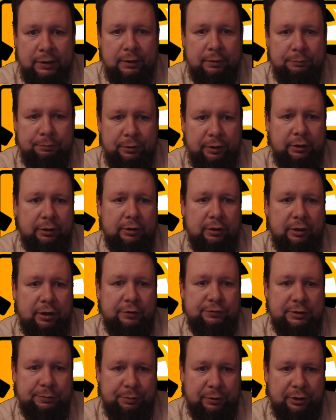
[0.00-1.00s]

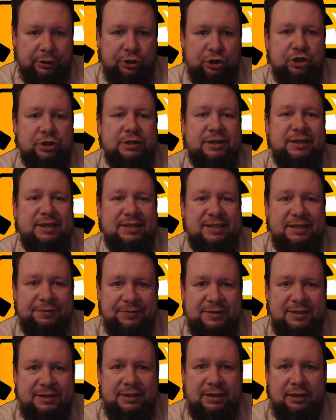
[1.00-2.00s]
переигравший практически со
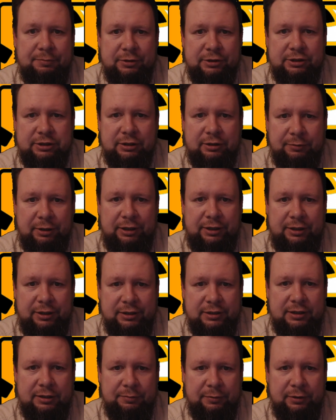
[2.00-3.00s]
всеми
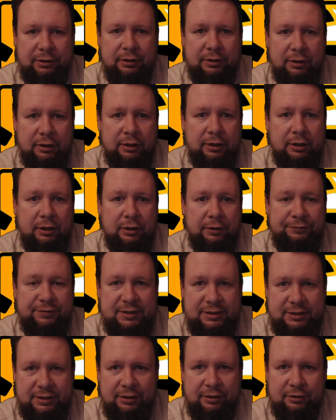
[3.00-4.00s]
шахматистами
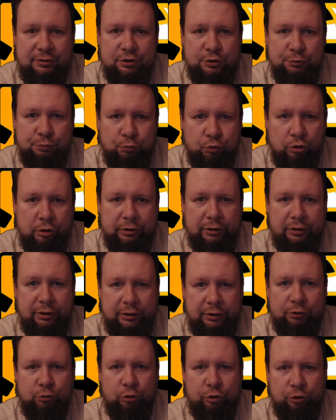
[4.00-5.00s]
всех сборных,
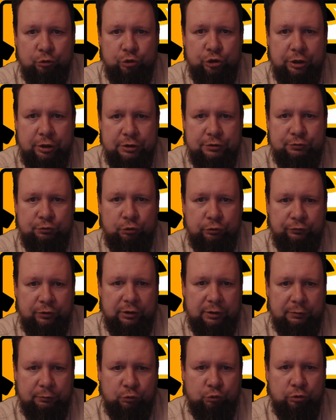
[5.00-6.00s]
которые участвуют в
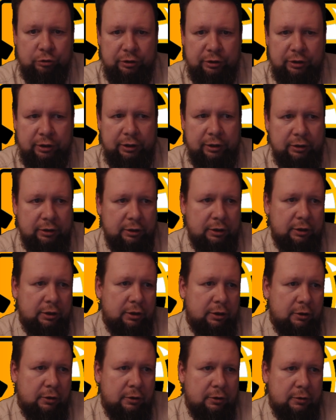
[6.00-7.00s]
этом турнире,
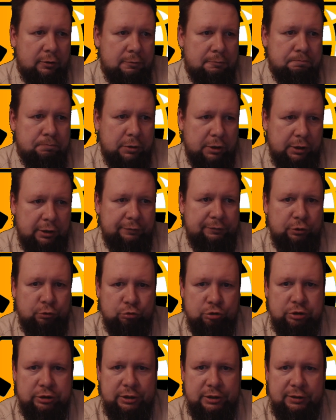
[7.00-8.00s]
половину
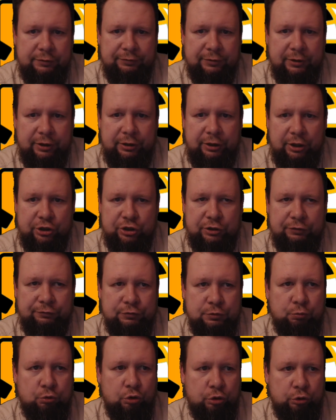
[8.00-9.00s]
жизни входящий в
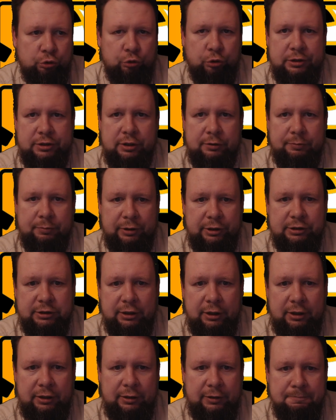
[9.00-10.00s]
сборную
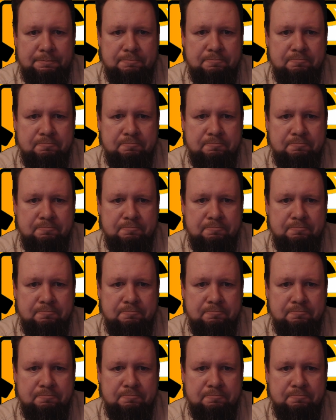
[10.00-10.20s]
Азербайджана.